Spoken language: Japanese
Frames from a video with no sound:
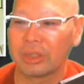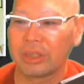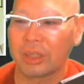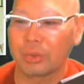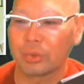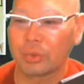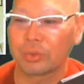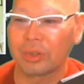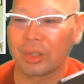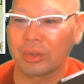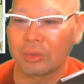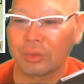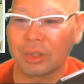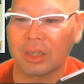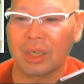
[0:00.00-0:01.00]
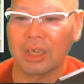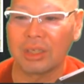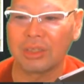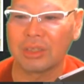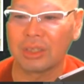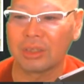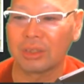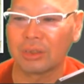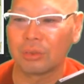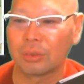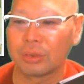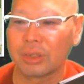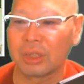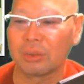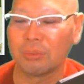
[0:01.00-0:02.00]
雇ったような会社で
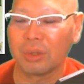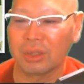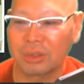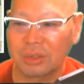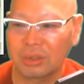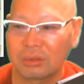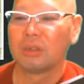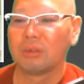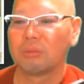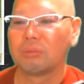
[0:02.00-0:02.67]
ございます。